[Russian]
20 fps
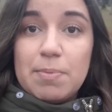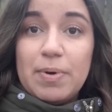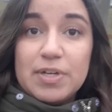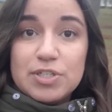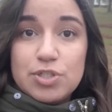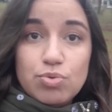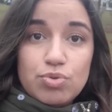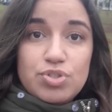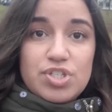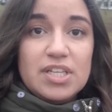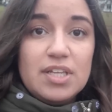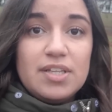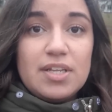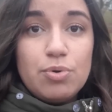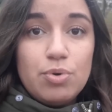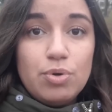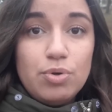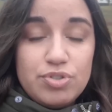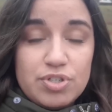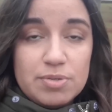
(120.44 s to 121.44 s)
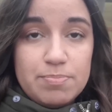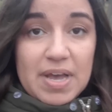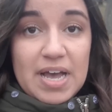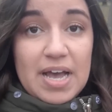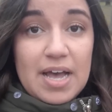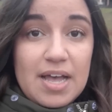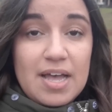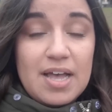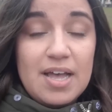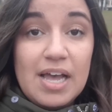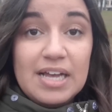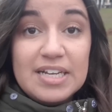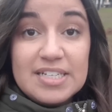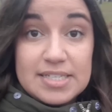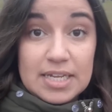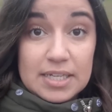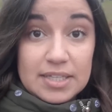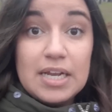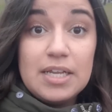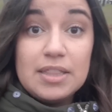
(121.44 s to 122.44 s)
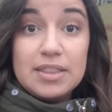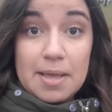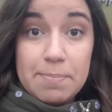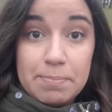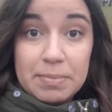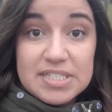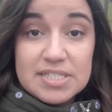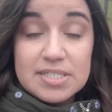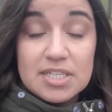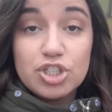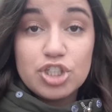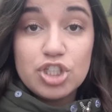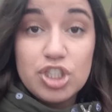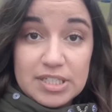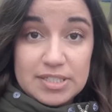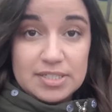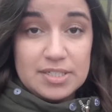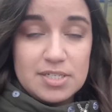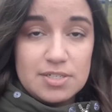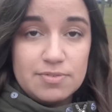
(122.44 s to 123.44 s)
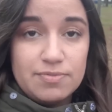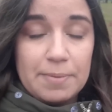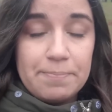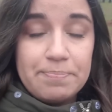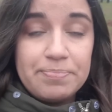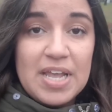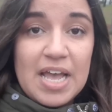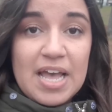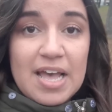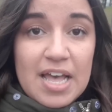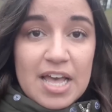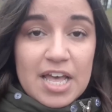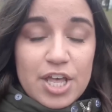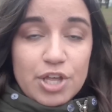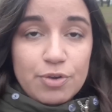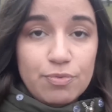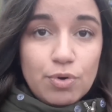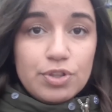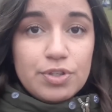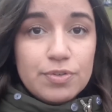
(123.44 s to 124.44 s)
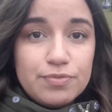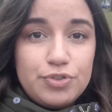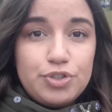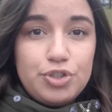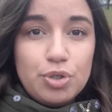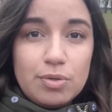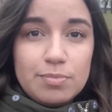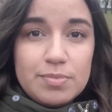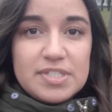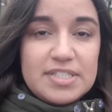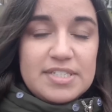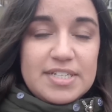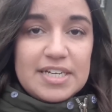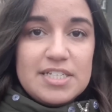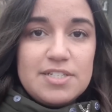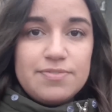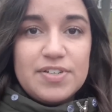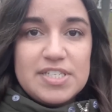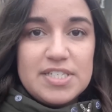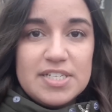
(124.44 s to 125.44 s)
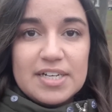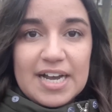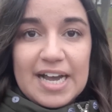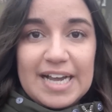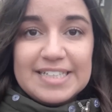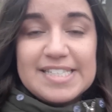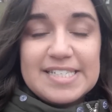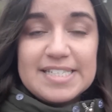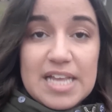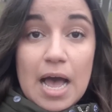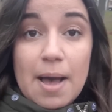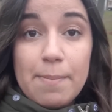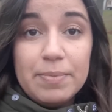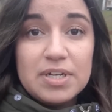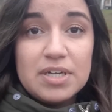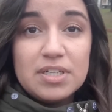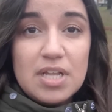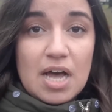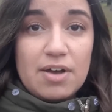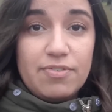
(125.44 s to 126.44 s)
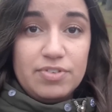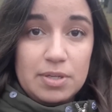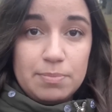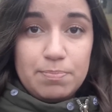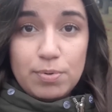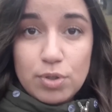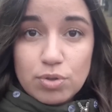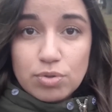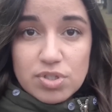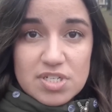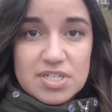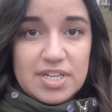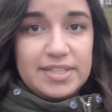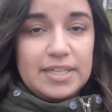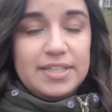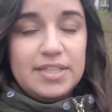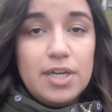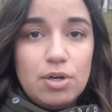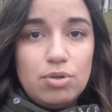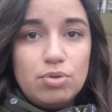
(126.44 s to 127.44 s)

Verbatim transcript: по сути, это такое у тебя стандартное место жительства. И вот в чем здесь возникает самый главный плюс для таких